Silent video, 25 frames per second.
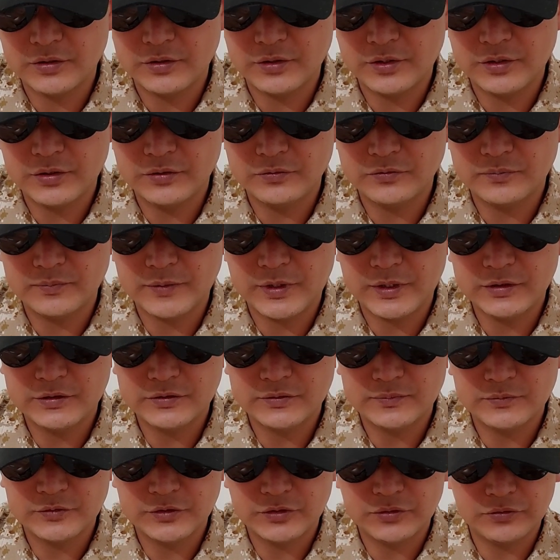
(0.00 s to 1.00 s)
견해를 좀
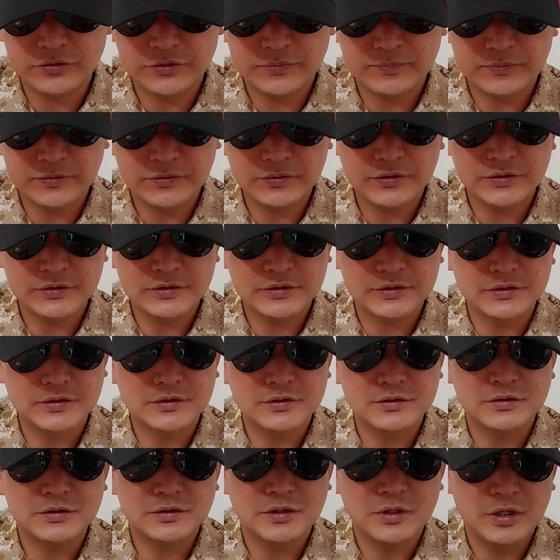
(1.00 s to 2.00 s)
말씀드리고 싶은
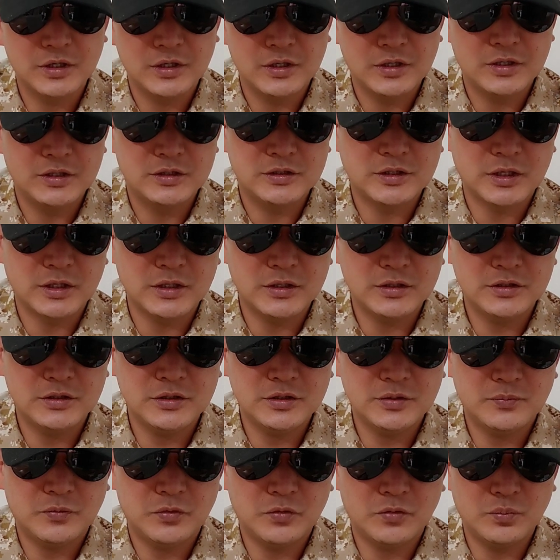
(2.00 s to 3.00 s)
것은
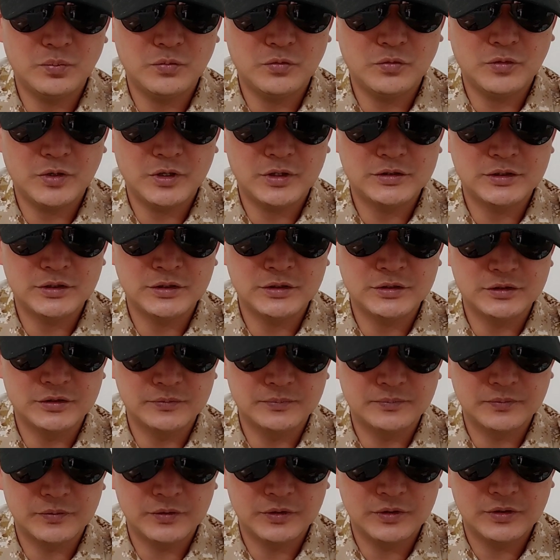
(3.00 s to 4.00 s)
장기 복무와
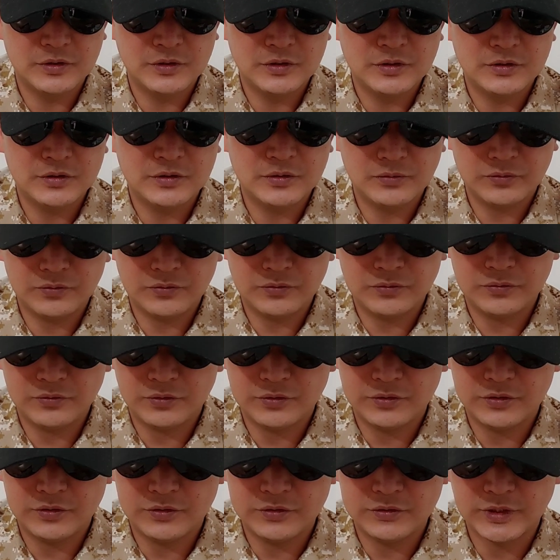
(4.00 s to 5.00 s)
진급 그리고
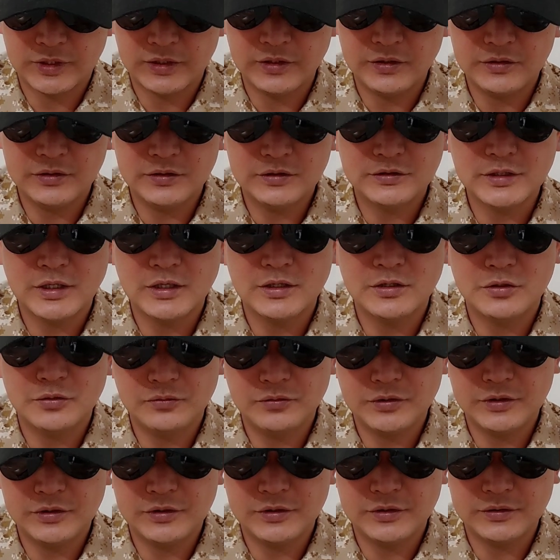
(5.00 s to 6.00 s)
어떤 자력을 쌓기
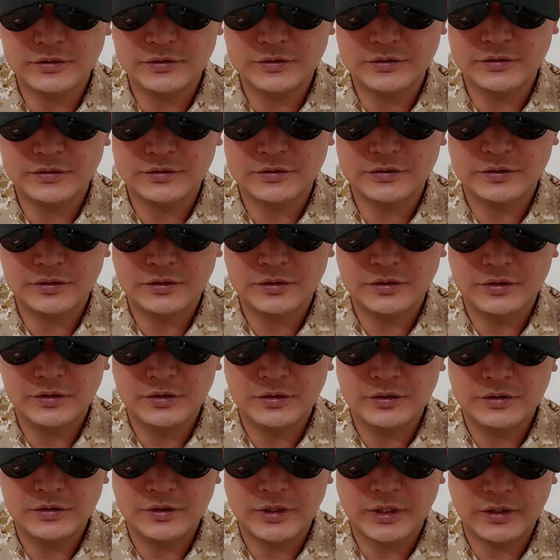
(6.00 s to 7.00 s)
위해서는
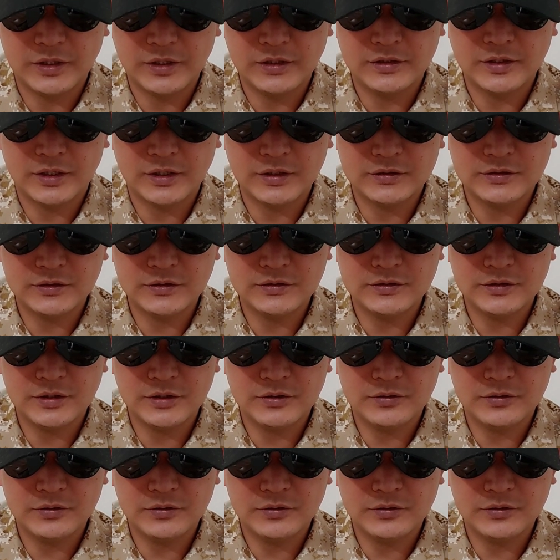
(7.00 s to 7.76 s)
대대 작전